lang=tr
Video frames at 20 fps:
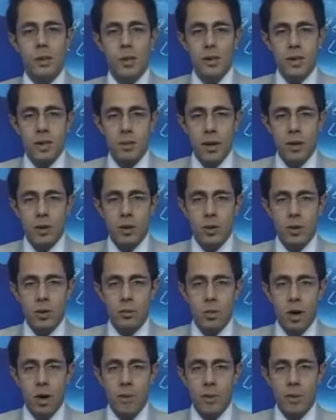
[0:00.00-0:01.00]
İlçe Başkanı
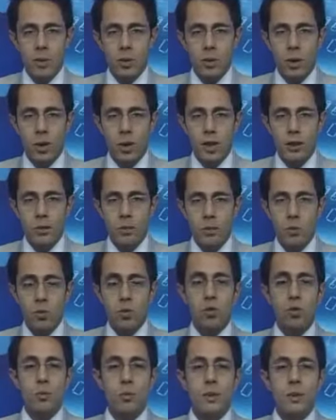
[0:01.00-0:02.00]
Muhammed Güney,
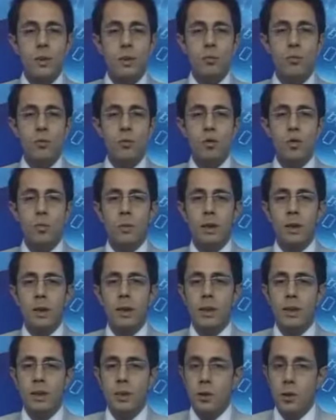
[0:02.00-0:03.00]
Müslümanı Müslümana
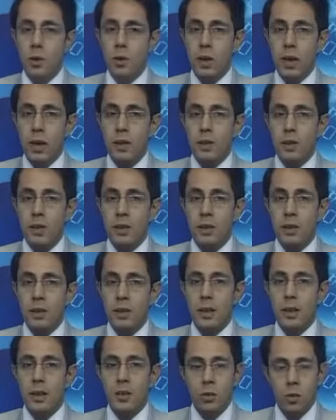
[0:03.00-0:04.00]
kırdırıyorlar
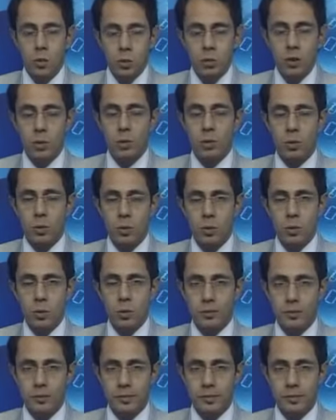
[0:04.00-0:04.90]
şeklinde yorumda bulundu.